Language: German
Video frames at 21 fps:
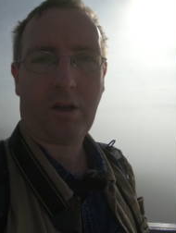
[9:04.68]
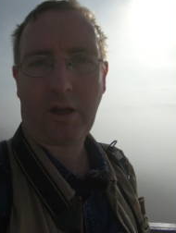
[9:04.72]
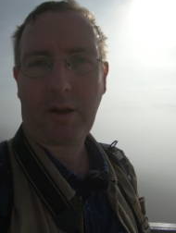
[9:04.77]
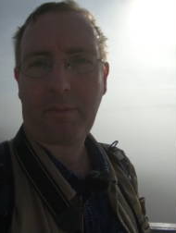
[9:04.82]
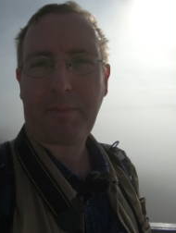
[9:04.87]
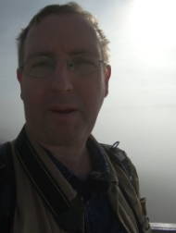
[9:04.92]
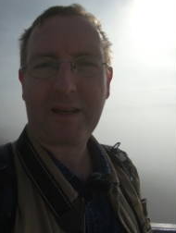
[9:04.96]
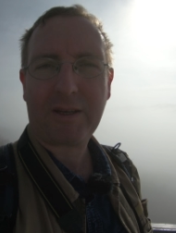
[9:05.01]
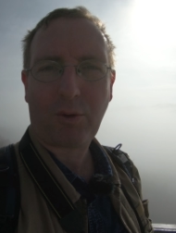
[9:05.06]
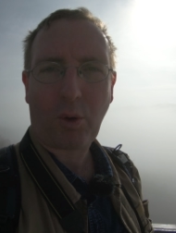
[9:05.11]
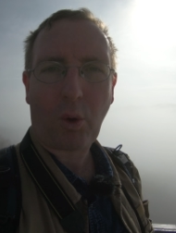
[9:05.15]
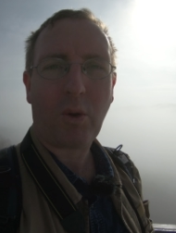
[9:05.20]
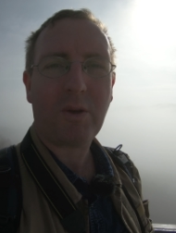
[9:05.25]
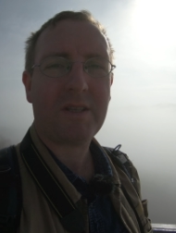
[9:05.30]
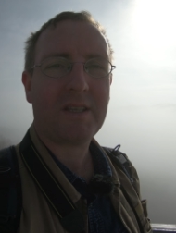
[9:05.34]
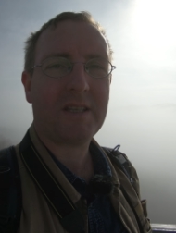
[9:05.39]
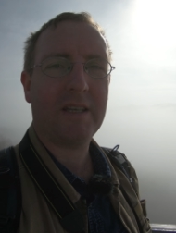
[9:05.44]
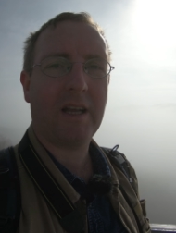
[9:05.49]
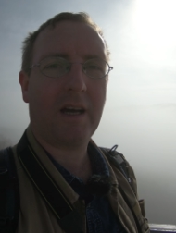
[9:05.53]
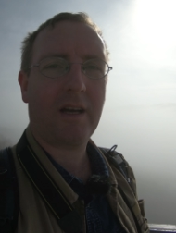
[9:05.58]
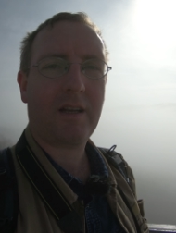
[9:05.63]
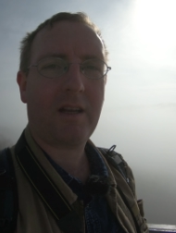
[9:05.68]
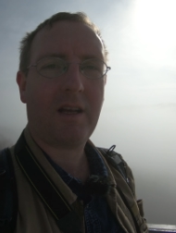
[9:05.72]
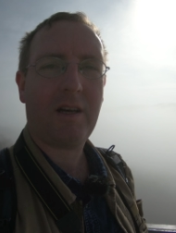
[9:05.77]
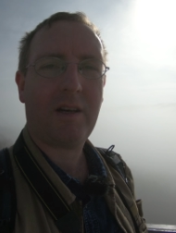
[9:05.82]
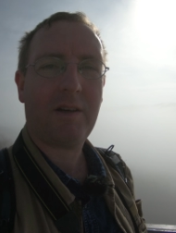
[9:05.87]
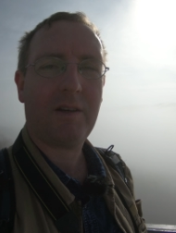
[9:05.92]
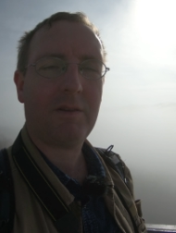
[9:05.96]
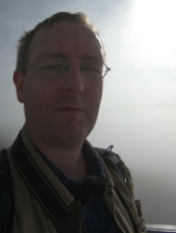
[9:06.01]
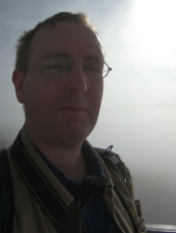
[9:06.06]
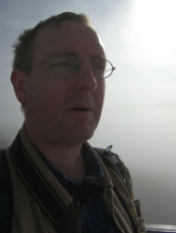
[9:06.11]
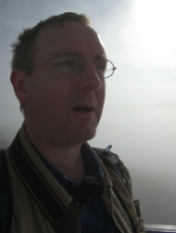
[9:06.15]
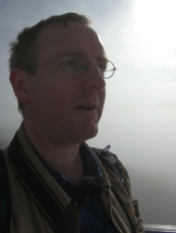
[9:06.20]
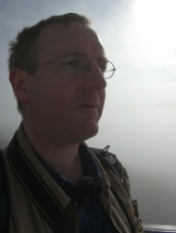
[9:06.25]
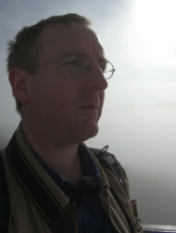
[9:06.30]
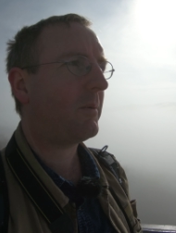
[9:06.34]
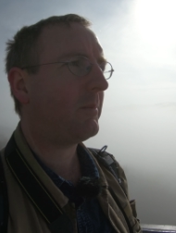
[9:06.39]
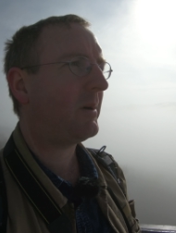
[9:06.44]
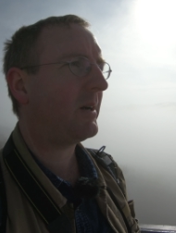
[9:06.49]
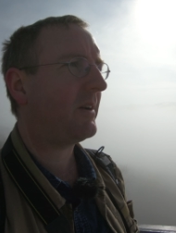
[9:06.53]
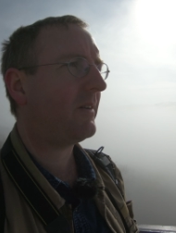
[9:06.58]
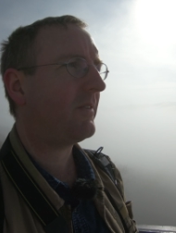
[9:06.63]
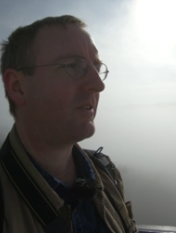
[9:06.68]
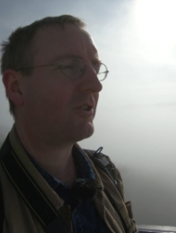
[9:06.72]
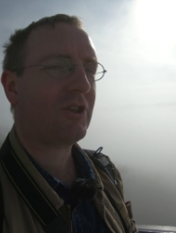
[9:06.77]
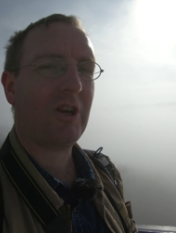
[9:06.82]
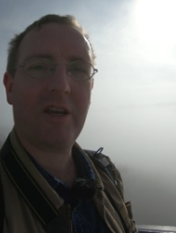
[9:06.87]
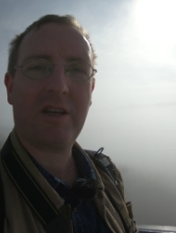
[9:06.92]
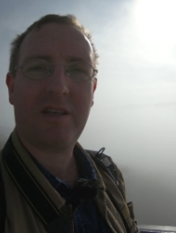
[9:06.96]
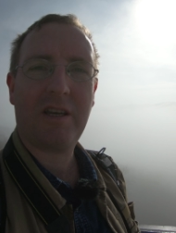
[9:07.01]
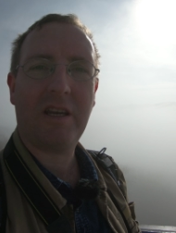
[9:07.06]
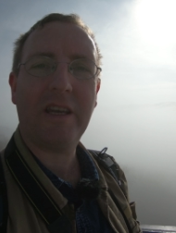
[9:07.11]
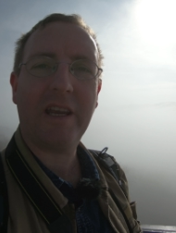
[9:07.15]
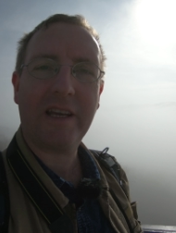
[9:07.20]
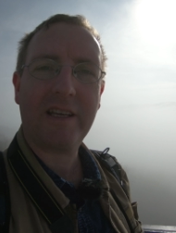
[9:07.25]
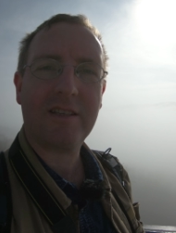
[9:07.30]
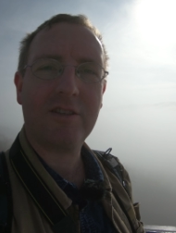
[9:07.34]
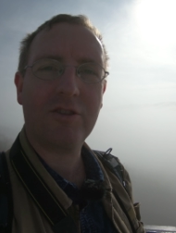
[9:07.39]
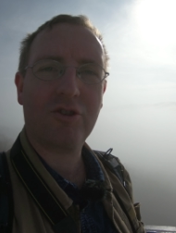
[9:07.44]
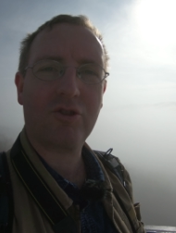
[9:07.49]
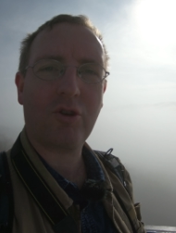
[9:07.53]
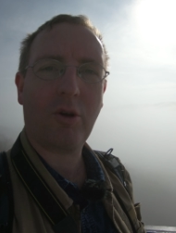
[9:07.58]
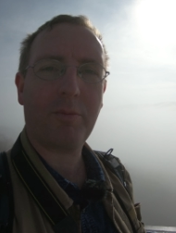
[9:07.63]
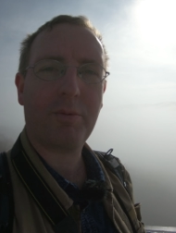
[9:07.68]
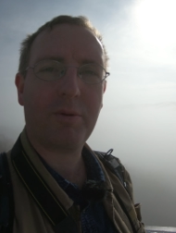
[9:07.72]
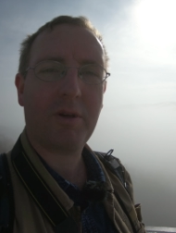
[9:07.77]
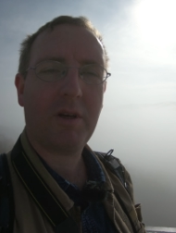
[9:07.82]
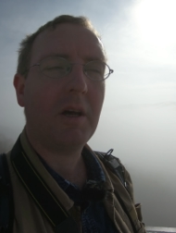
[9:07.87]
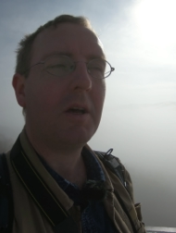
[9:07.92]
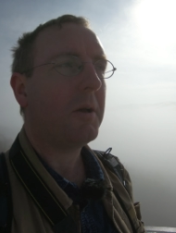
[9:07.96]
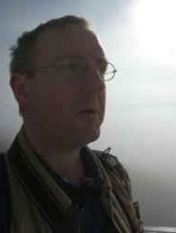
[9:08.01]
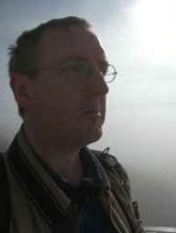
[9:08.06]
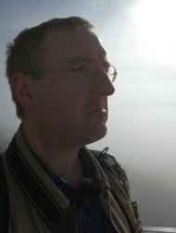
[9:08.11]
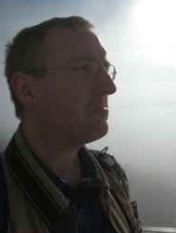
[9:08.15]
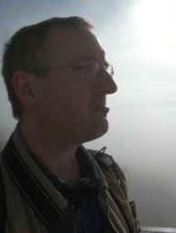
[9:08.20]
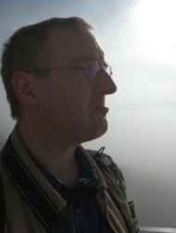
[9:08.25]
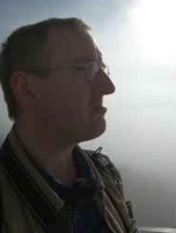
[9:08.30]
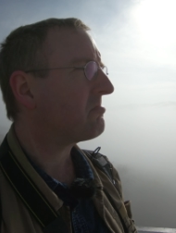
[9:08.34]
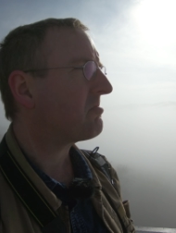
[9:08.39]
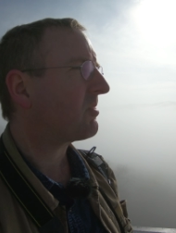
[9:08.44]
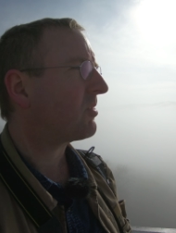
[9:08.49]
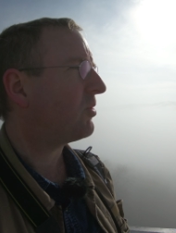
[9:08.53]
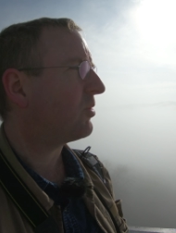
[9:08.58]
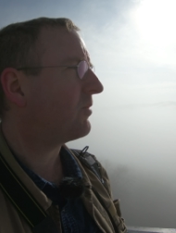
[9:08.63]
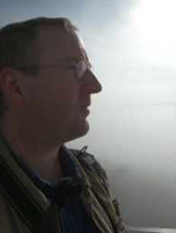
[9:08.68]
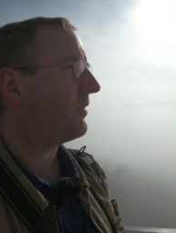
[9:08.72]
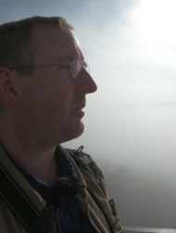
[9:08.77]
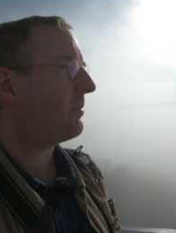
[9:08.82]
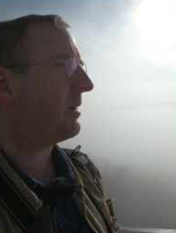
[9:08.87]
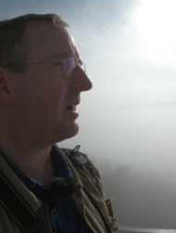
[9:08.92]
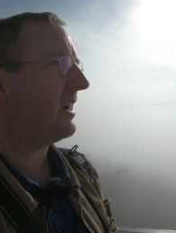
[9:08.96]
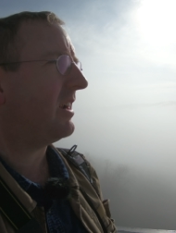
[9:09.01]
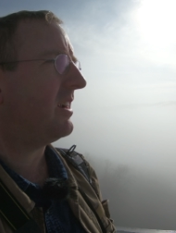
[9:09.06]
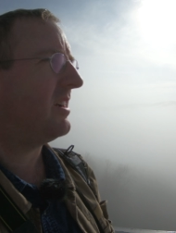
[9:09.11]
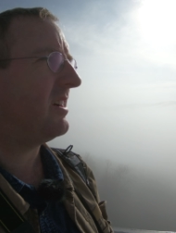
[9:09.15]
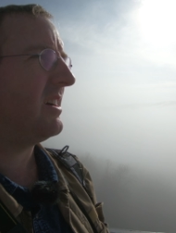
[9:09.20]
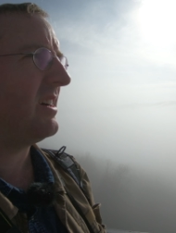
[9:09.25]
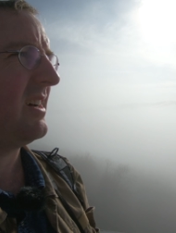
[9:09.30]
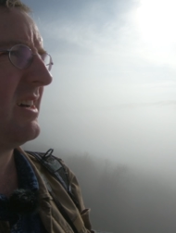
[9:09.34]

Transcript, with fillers: ja, nach Bad Kreuznach. Ja, machen wir mal wahrscheinlich den nächsten Stopp. Gucken wir mal,